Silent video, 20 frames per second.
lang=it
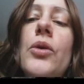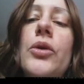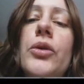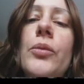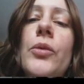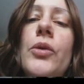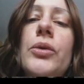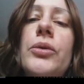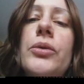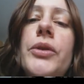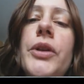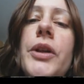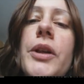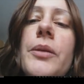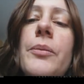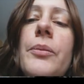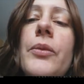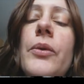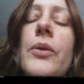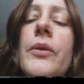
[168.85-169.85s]
invece quella
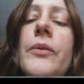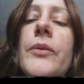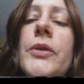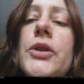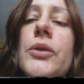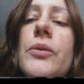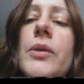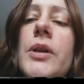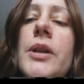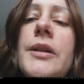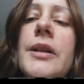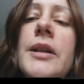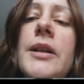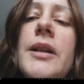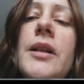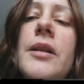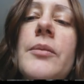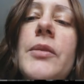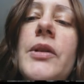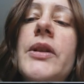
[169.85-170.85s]
italiana mi scadeva ogni
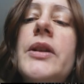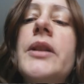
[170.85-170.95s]
dieci anni,